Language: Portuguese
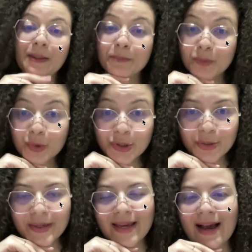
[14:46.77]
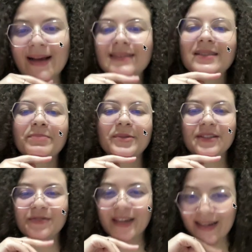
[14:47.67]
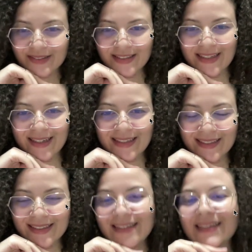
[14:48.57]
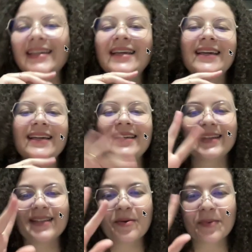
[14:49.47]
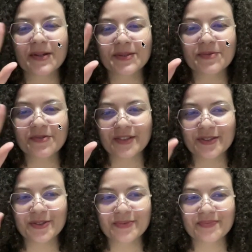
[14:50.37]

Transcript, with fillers: Muito obrigada por ter ficado até aqui e até o próximo vídeo.